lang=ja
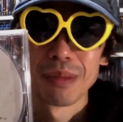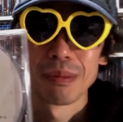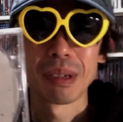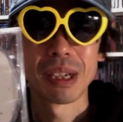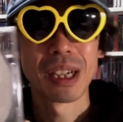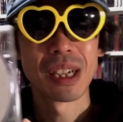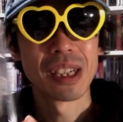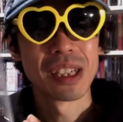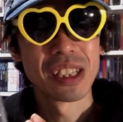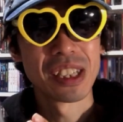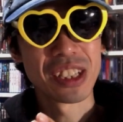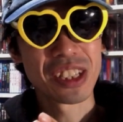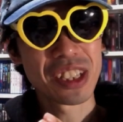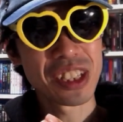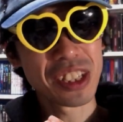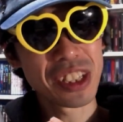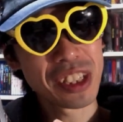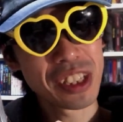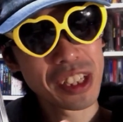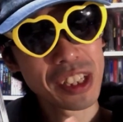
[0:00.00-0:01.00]
まあ、
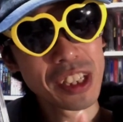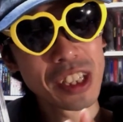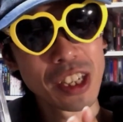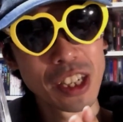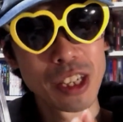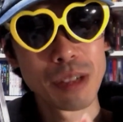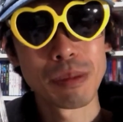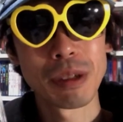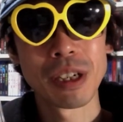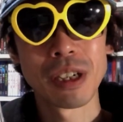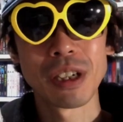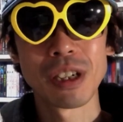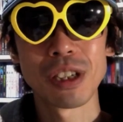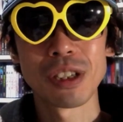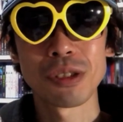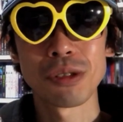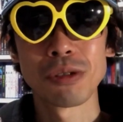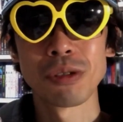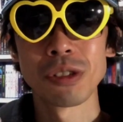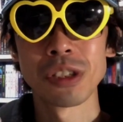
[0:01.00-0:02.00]
一時的にはね、
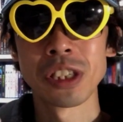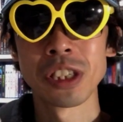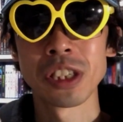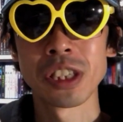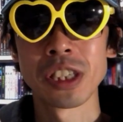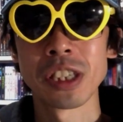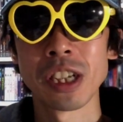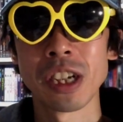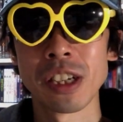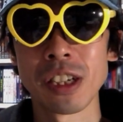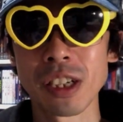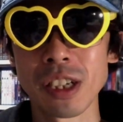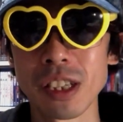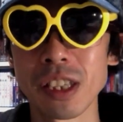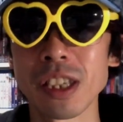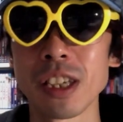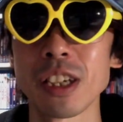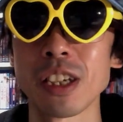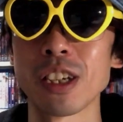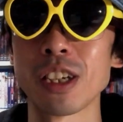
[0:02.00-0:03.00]
まあ、その人気にあや
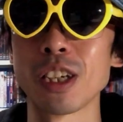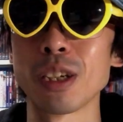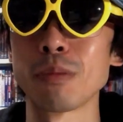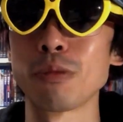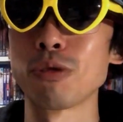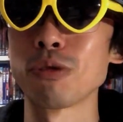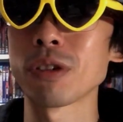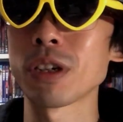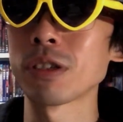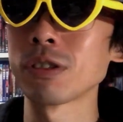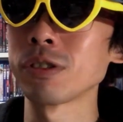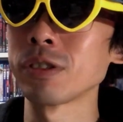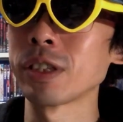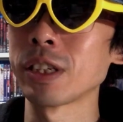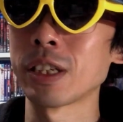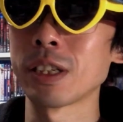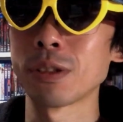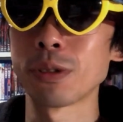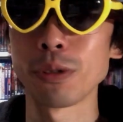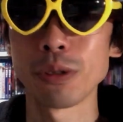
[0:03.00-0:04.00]
かって、えー、儲かるん
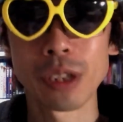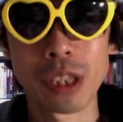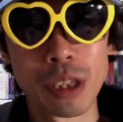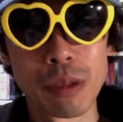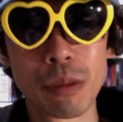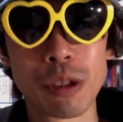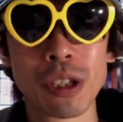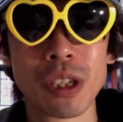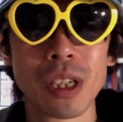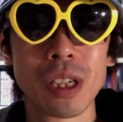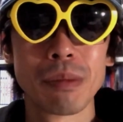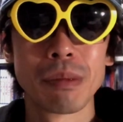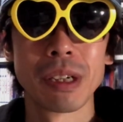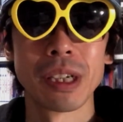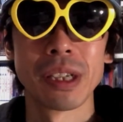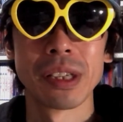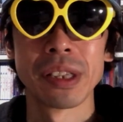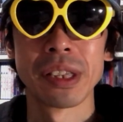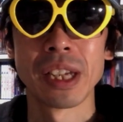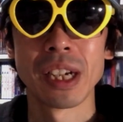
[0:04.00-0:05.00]
だろうけども、
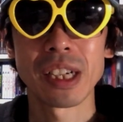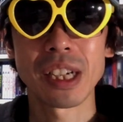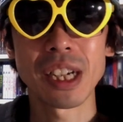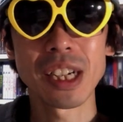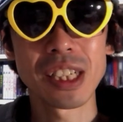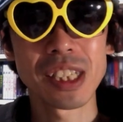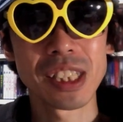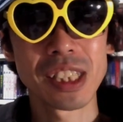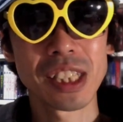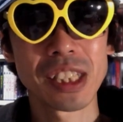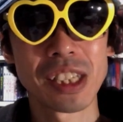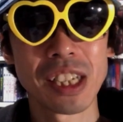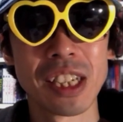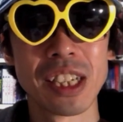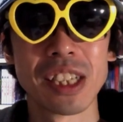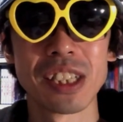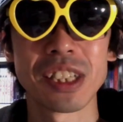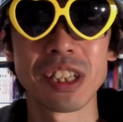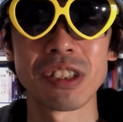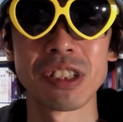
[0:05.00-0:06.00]
まあ、長生きできない
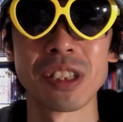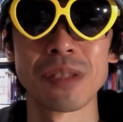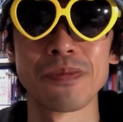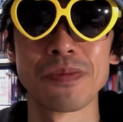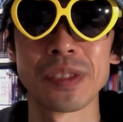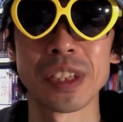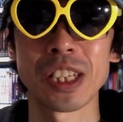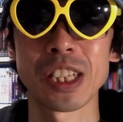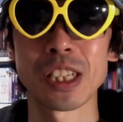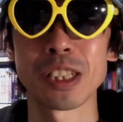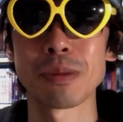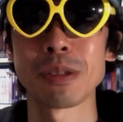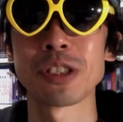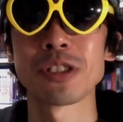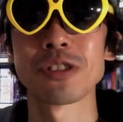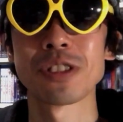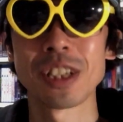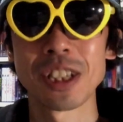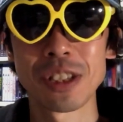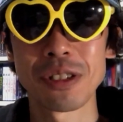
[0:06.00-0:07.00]
作品になってしまうんで
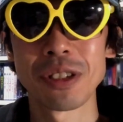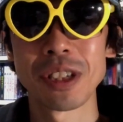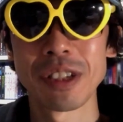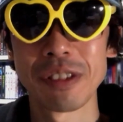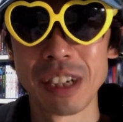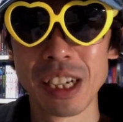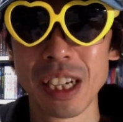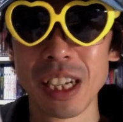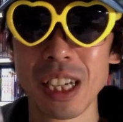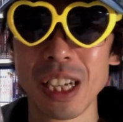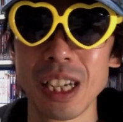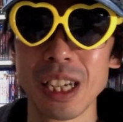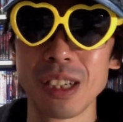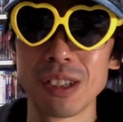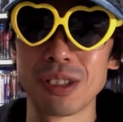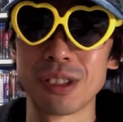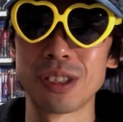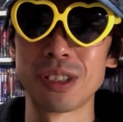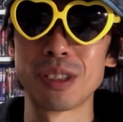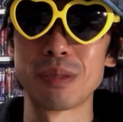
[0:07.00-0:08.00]
すよね、それでは。
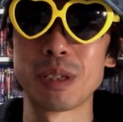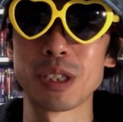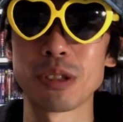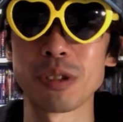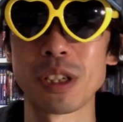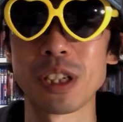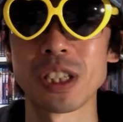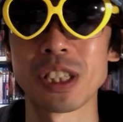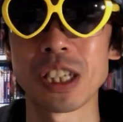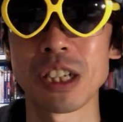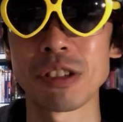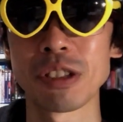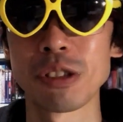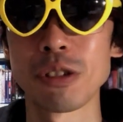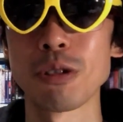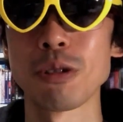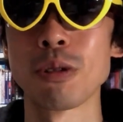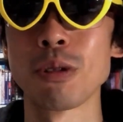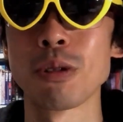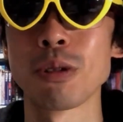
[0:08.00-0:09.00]
うん、まあ、それは作
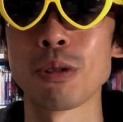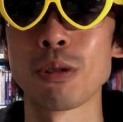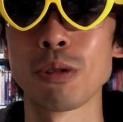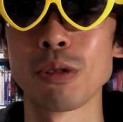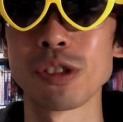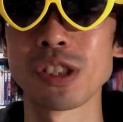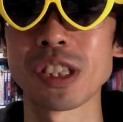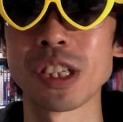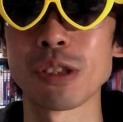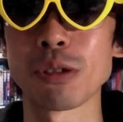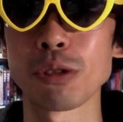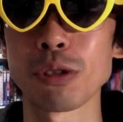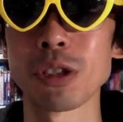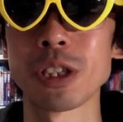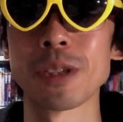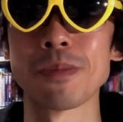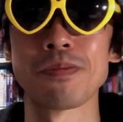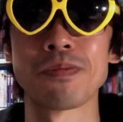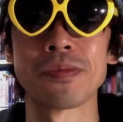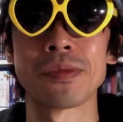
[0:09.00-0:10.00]
品を殺してること
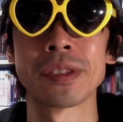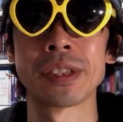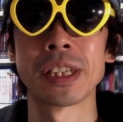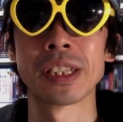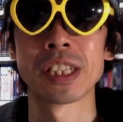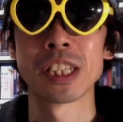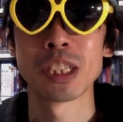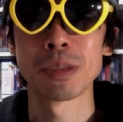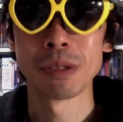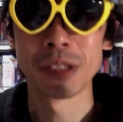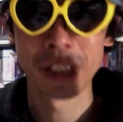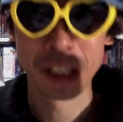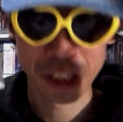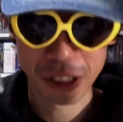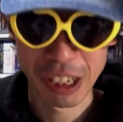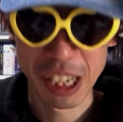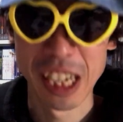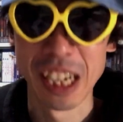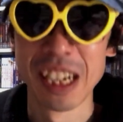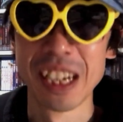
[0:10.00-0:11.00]
になってしまうんで
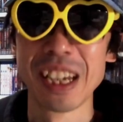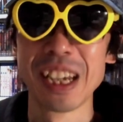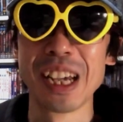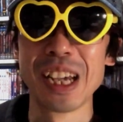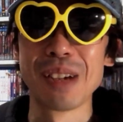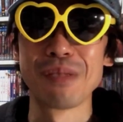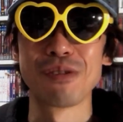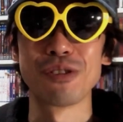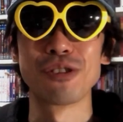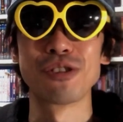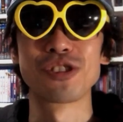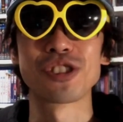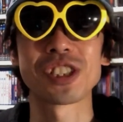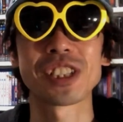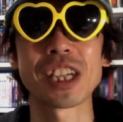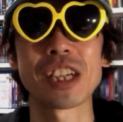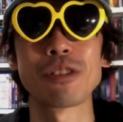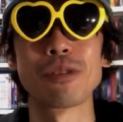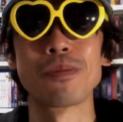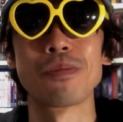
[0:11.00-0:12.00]
すわ。もう、吹
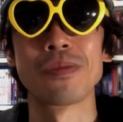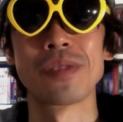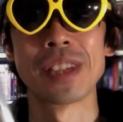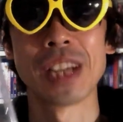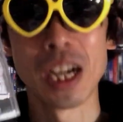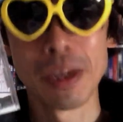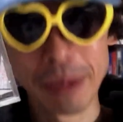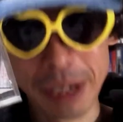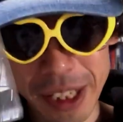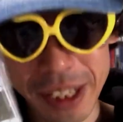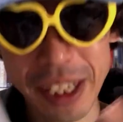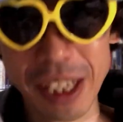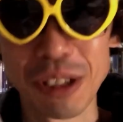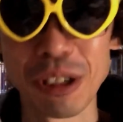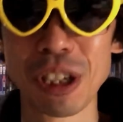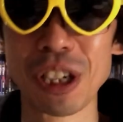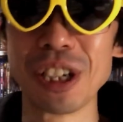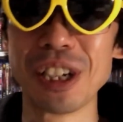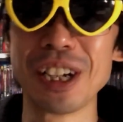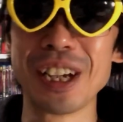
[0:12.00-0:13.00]
き替えをなめんなと。